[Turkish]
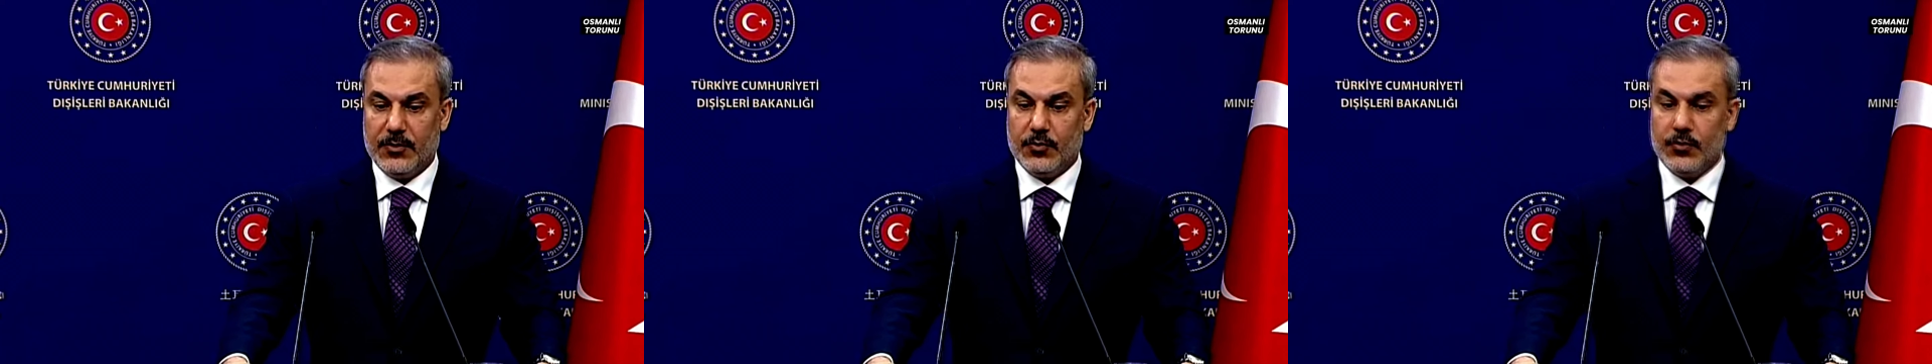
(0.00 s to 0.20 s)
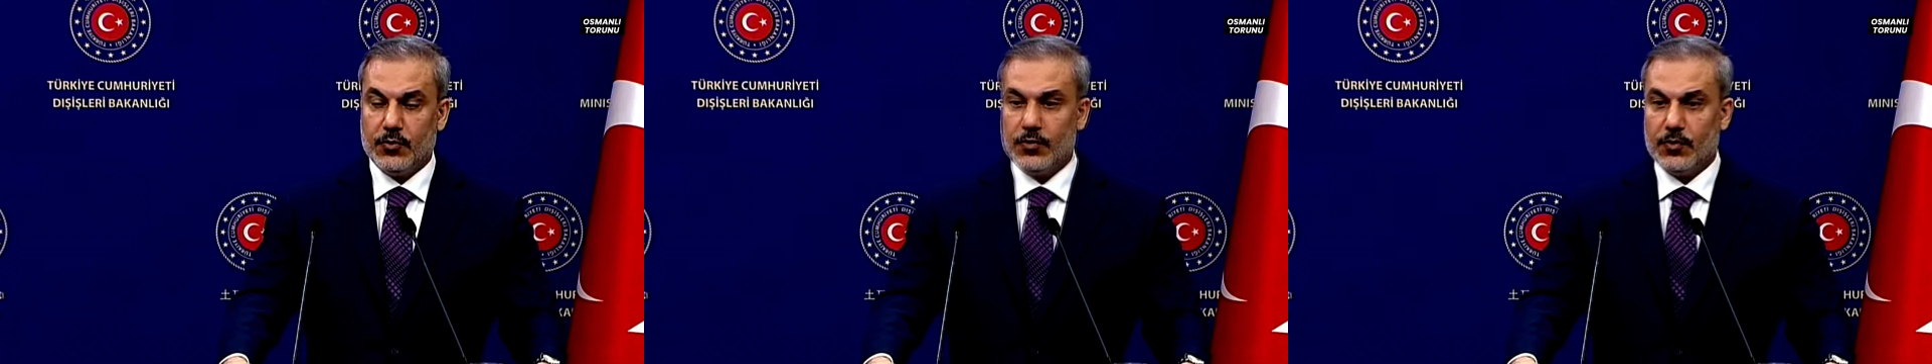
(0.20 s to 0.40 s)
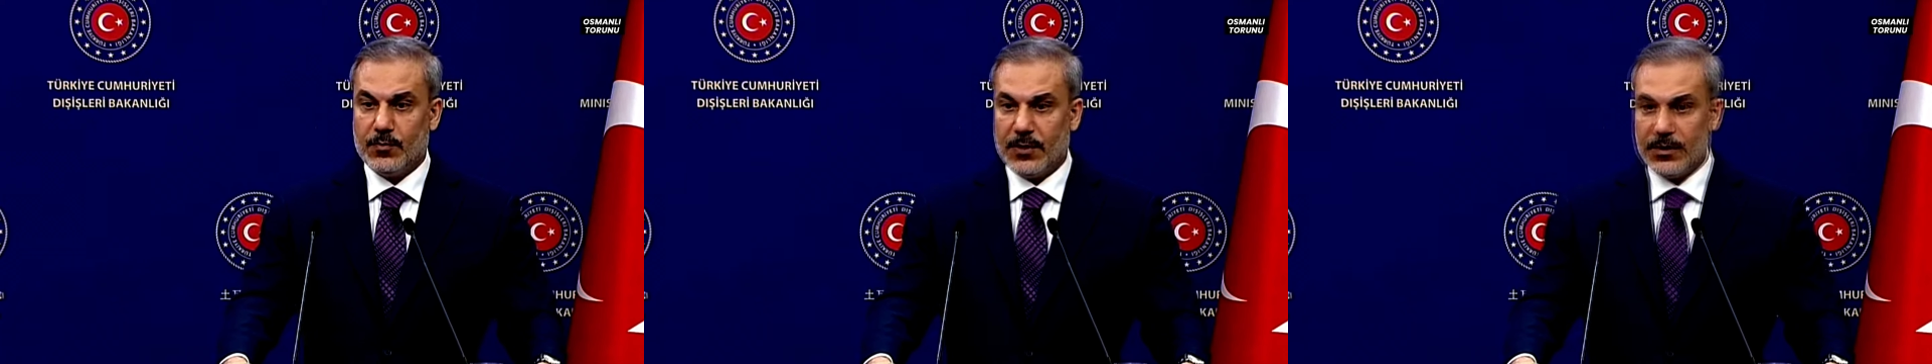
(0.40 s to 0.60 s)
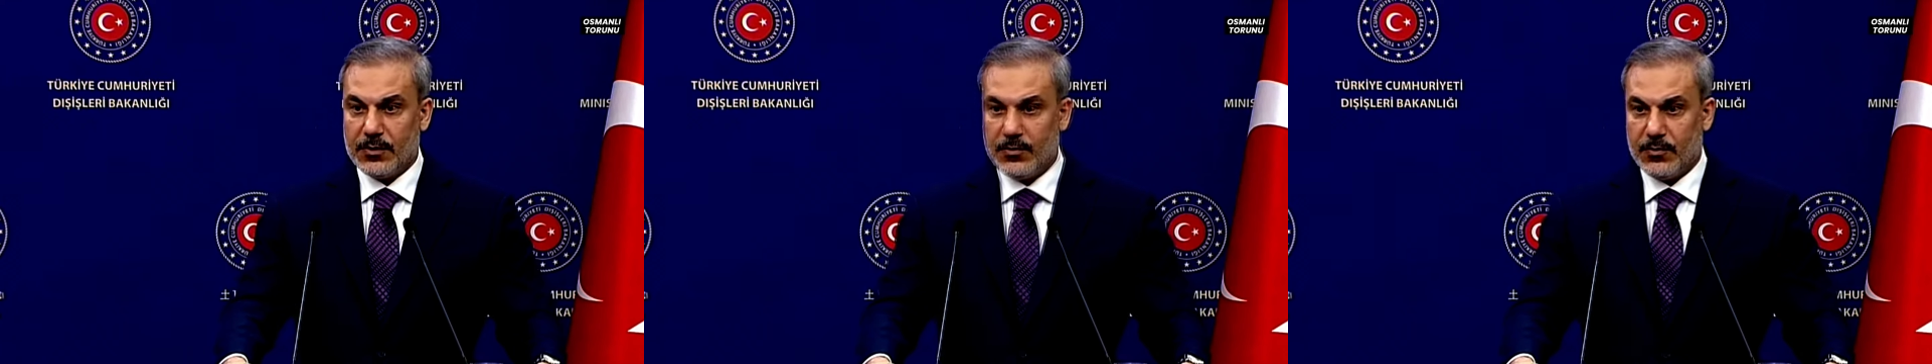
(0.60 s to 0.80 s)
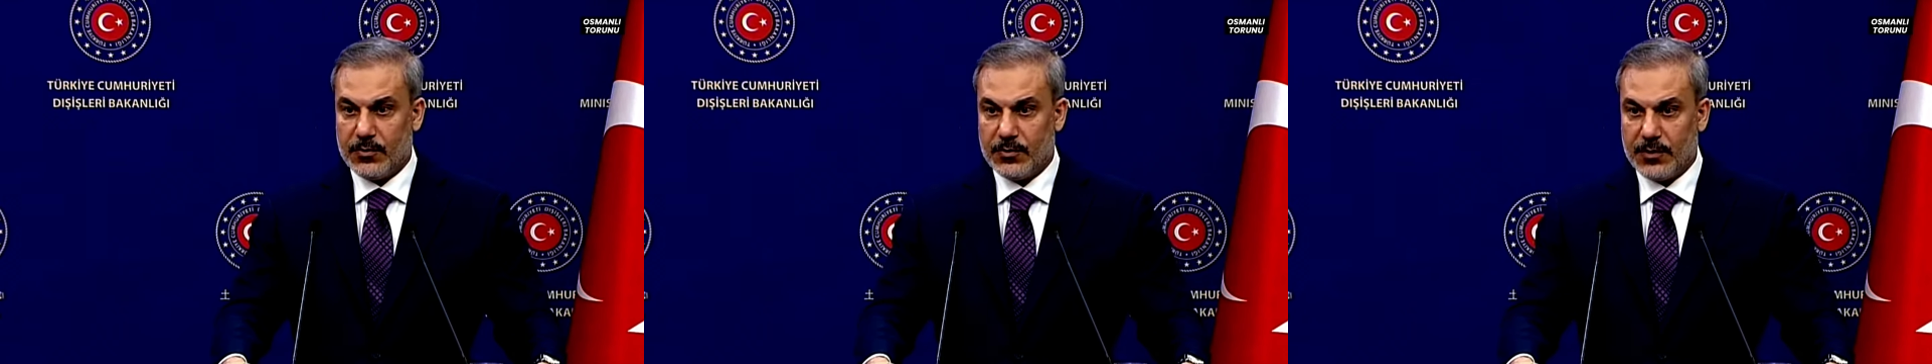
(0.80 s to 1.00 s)
durdurulması
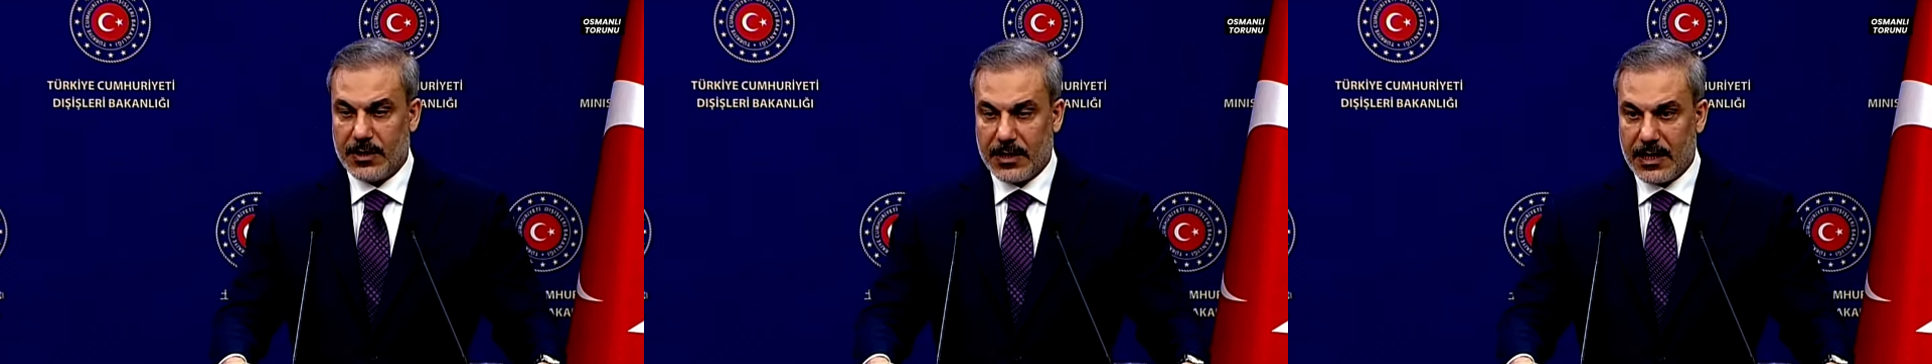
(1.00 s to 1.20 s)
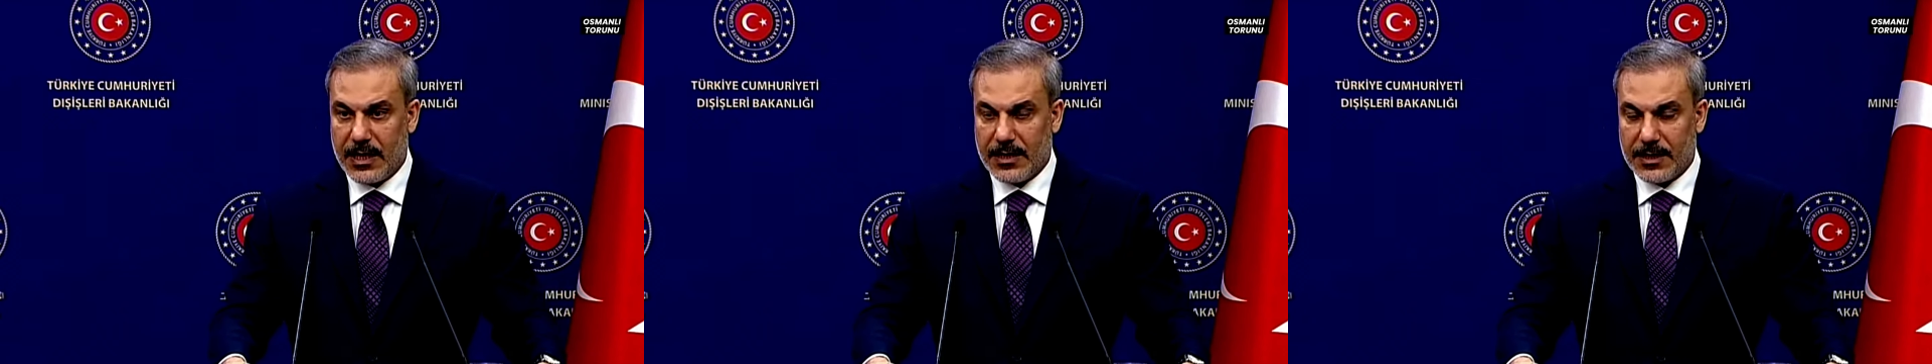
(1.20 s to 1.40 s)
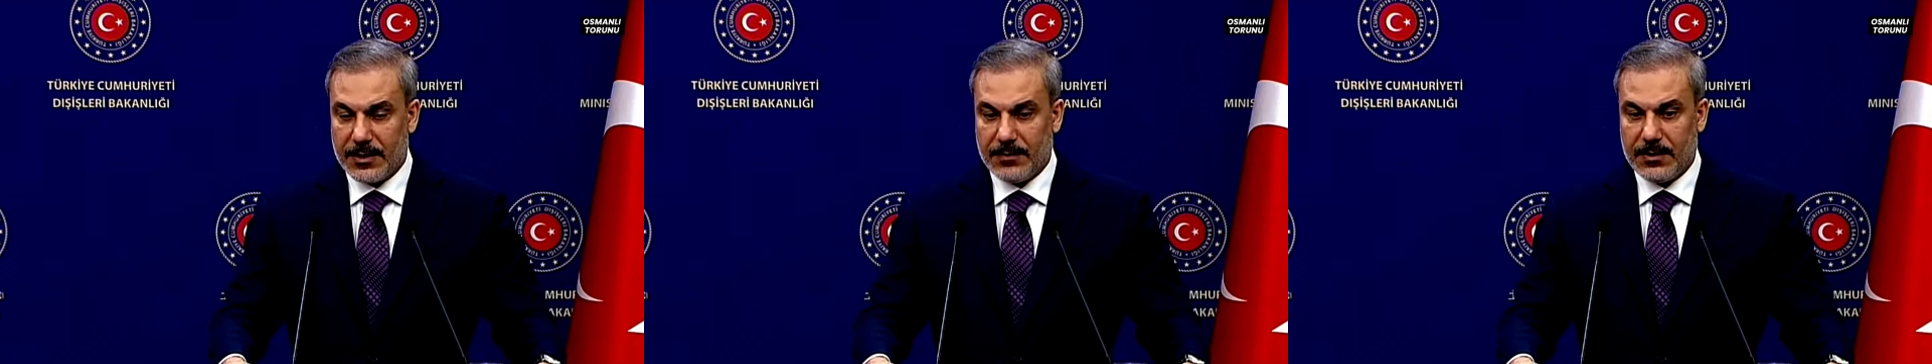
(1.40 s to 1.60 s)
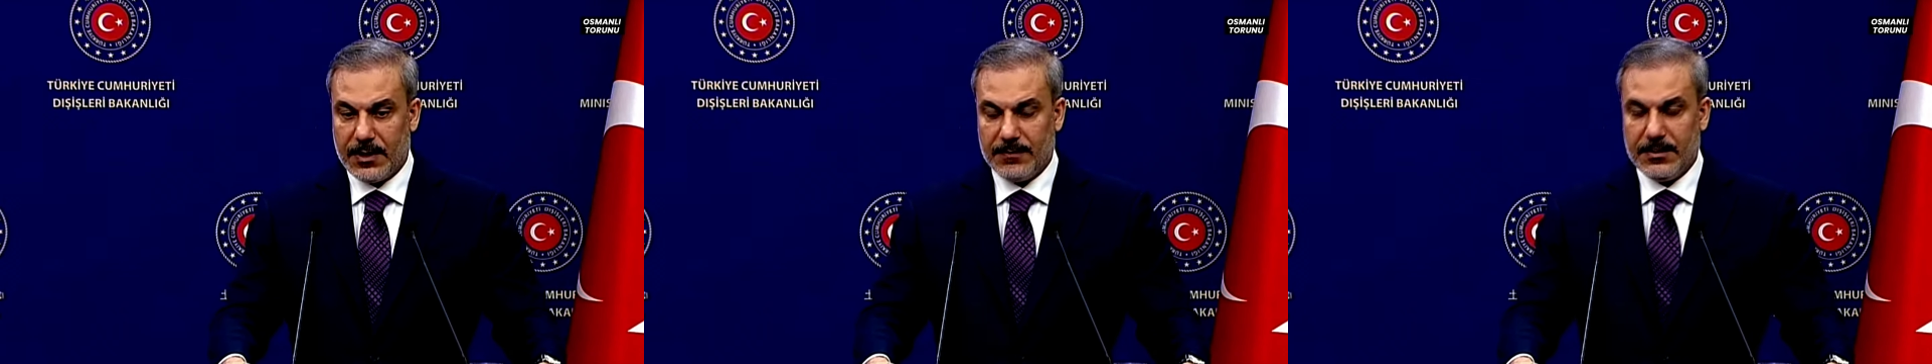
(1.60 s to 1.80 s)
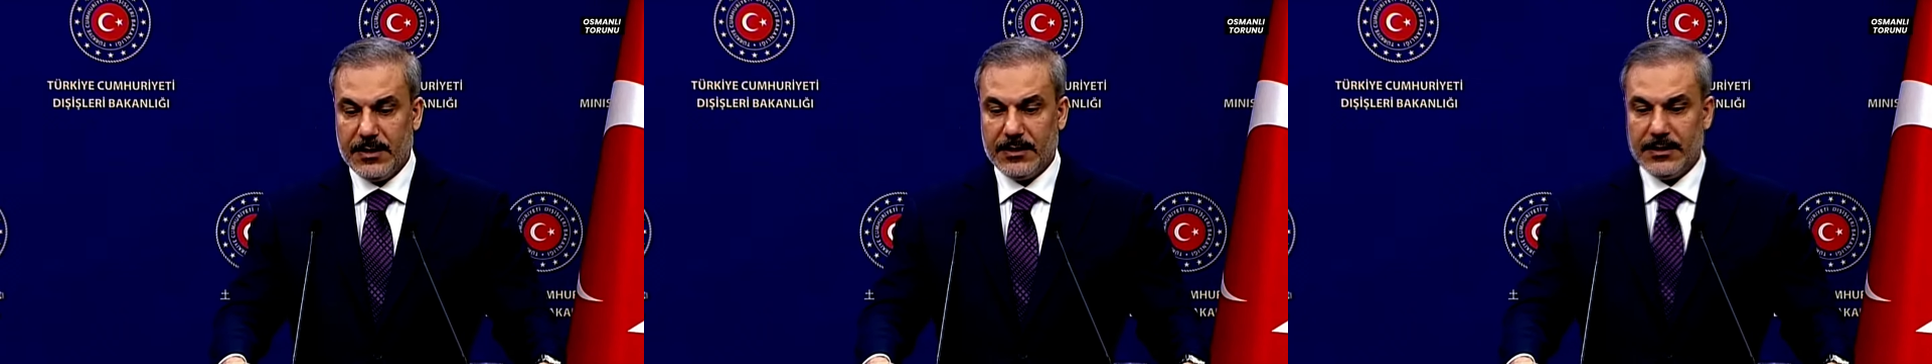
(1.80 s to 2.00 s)
konusunda neler
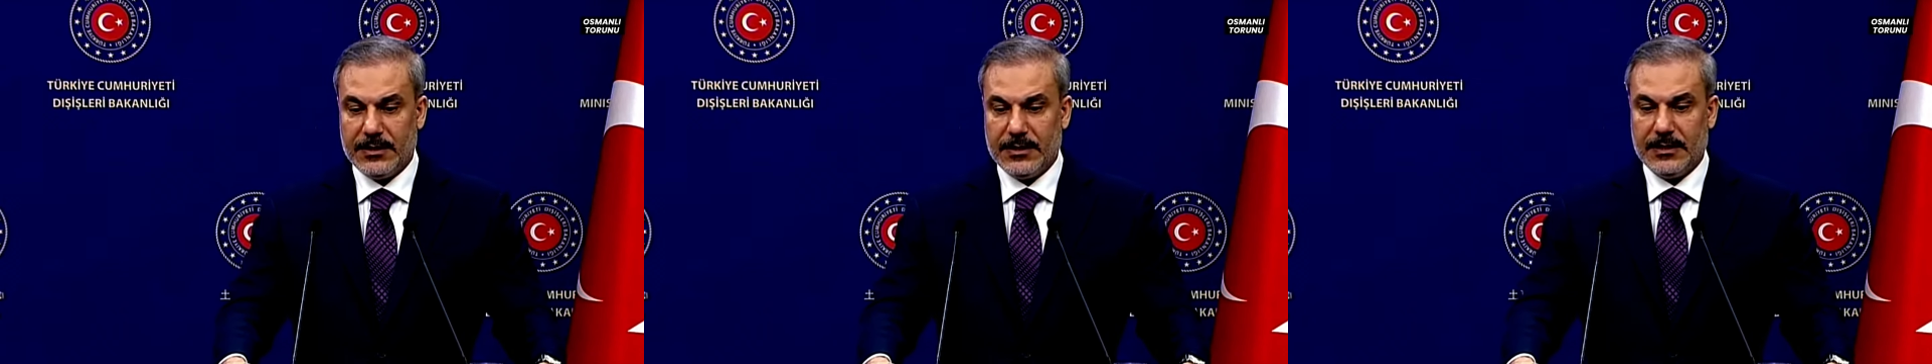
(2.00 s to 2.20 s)
yapılabilir?